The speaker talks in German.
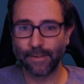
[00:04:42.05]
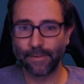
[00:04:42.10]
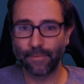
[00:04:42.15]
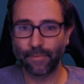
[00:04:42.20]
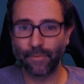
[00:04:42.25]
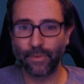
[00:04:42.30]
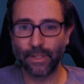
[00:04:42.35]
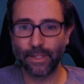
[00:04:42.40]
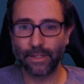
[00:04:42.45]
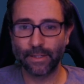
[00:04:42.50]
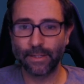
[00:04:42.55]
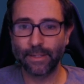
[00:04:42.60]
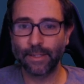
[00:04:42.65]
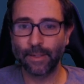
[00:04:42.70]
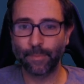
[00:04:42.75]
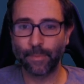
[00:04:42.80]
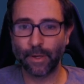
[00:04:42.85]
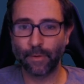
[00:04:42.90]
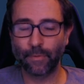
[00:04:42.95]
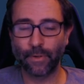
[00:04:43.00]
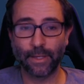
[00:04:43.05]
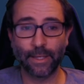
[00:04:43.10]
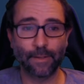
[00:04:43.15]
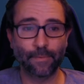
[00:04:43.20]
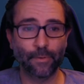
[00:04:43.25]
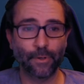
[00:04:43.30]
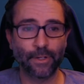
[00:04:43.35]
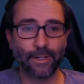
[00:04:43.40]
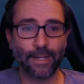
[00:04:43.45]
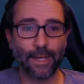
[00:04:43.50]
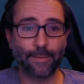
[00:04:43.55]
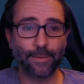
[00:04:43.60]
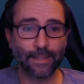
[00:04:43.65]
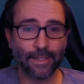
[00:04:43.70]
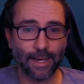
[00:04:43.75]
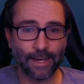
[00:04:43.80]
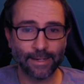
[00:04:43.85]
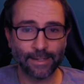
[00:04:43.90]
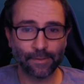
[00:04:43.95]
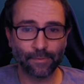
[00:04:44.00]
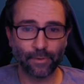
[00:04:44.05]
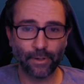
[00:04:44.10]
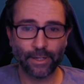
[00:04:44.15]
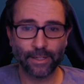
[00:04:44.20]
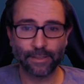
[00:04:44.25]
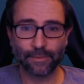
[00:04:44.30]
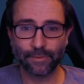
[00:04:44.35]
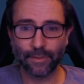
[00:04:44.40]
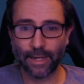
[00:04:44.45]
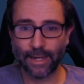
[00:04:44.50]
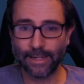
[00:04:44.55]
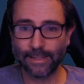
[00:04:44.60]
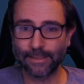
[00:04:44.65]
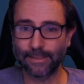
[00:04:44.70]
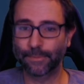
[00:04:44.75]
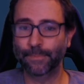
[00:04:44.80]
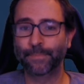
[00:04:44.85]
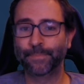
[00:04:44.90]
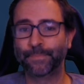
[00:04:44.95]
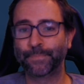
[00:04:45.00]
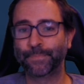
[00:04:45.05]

wir hier präferieren würden. Da habe ich Radik vorher gefragt.